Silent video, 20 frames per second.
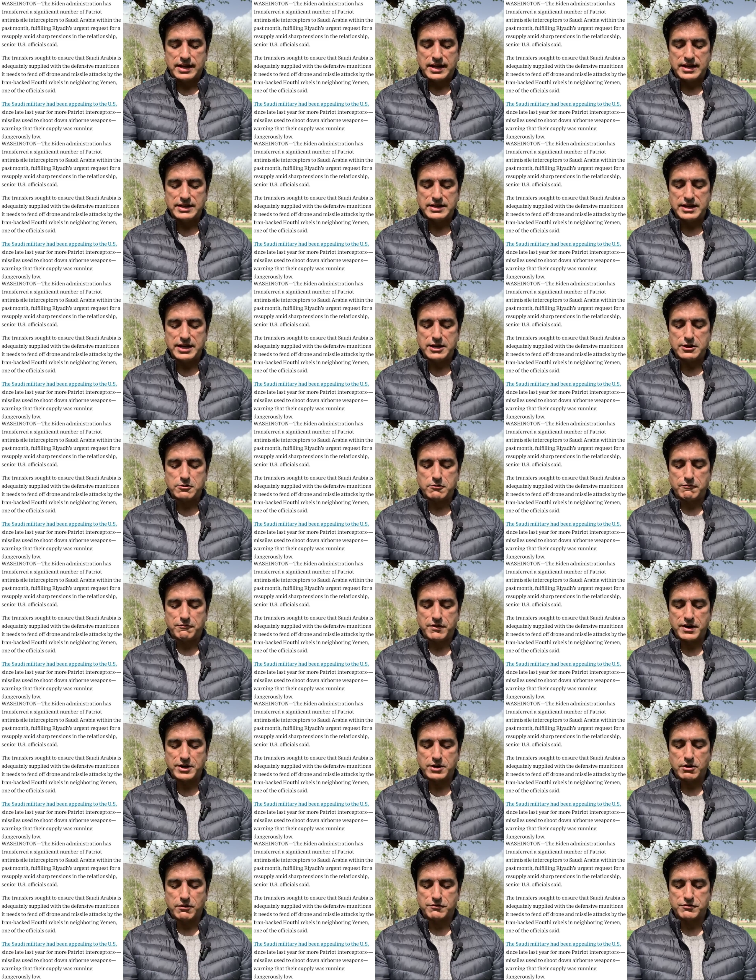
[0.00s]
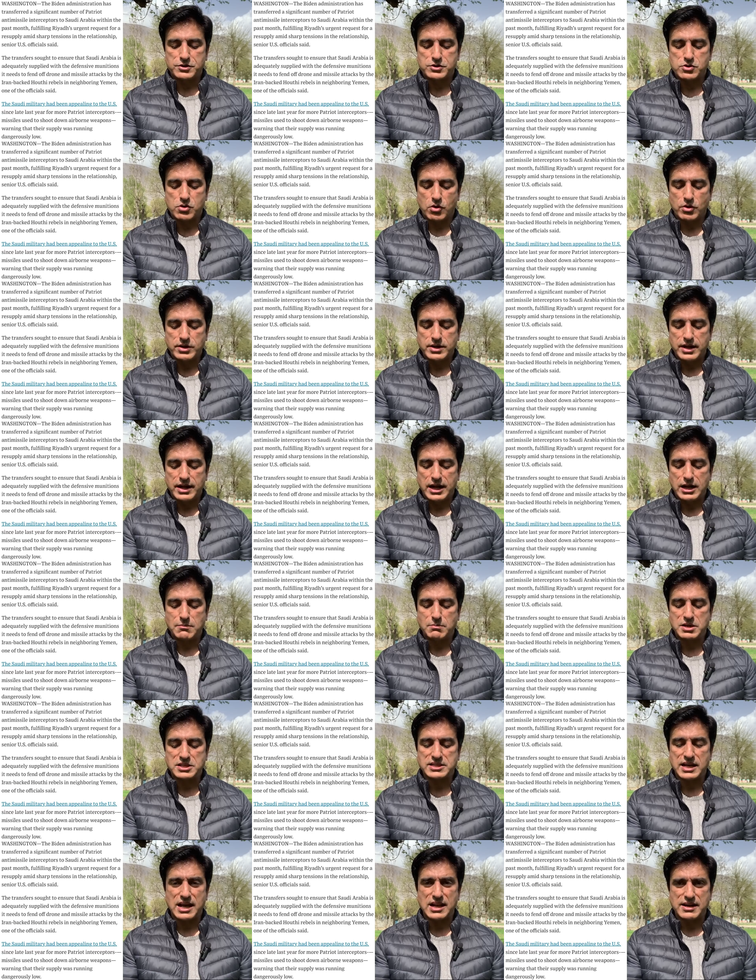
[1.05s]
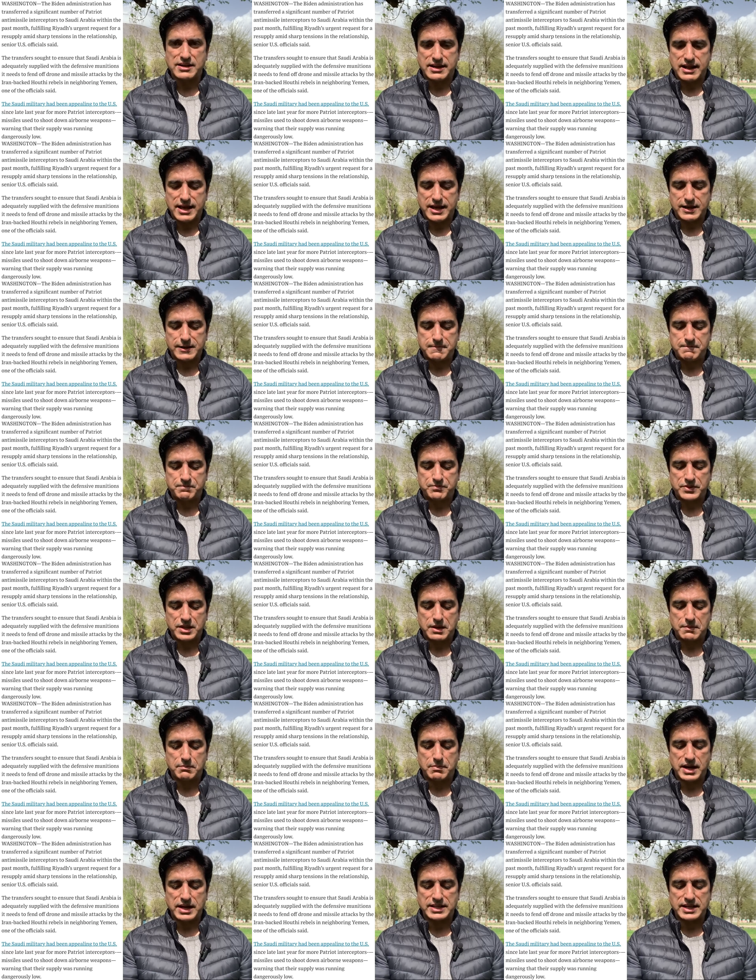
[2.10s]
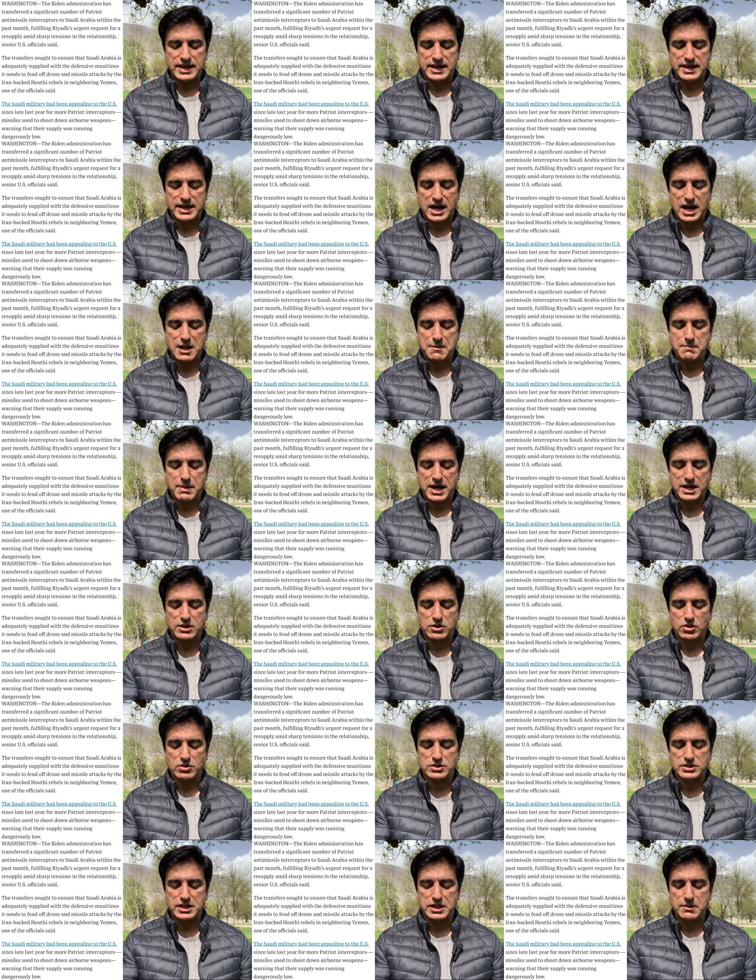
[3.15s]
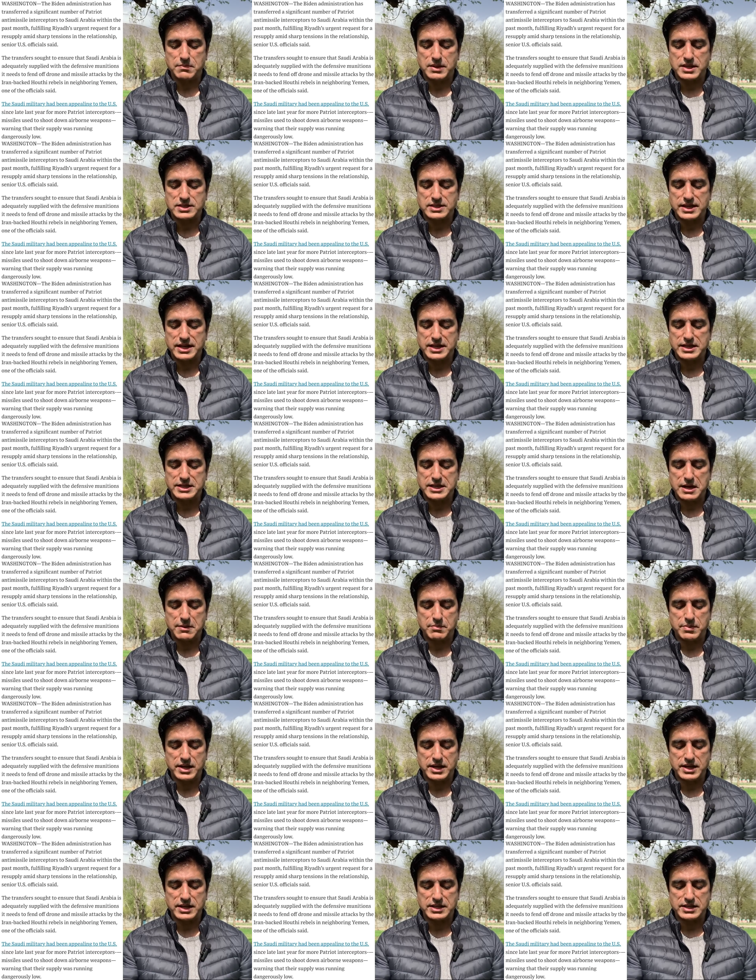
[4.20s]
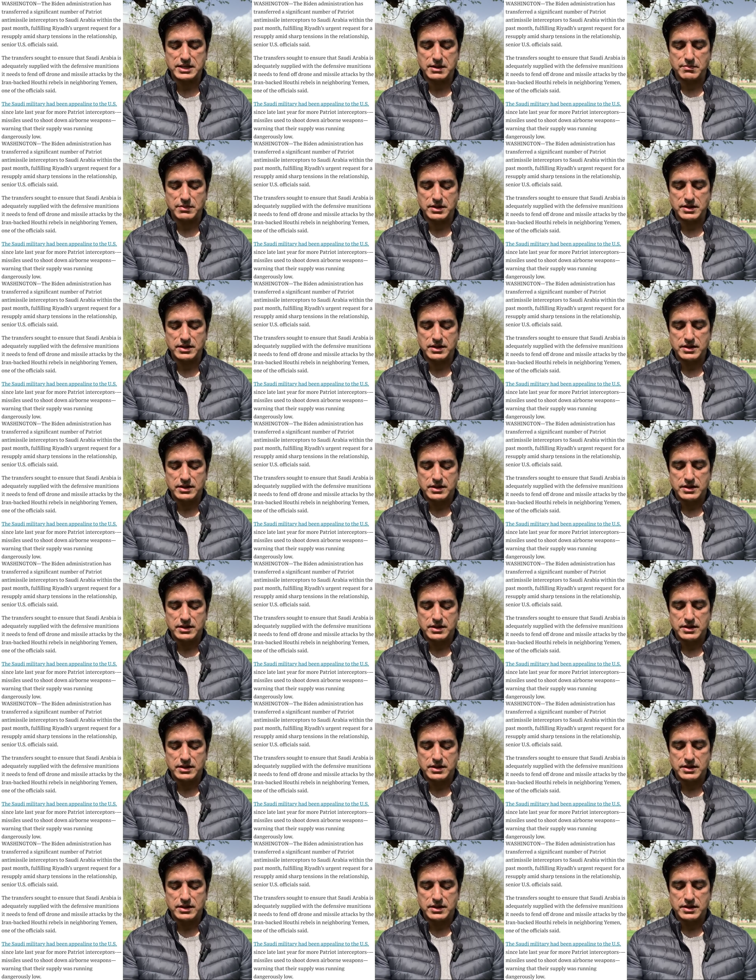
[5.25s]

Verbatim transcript: इन नीड टू फेंड ऑफ ड्रोन एंड मिज़ाइल अटैक बाई द ईरान बैक्ट हौसी रिबल्स इन नेबरिंग यमन